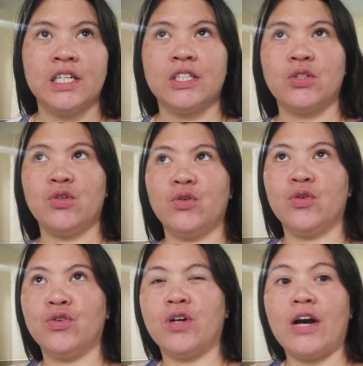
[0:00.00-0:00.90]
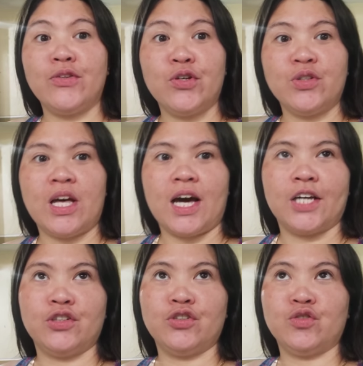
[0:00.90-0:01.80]
So, ano yun
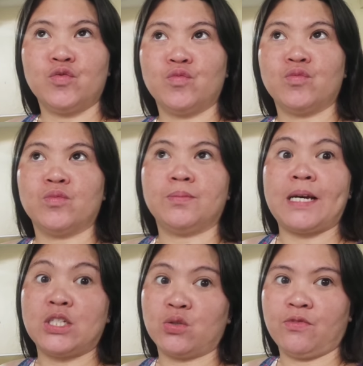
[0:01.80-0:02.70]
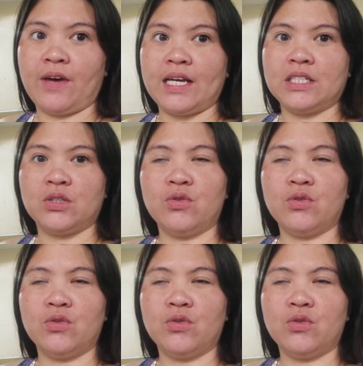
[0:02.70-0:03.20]
ha, yun yung face-to-face.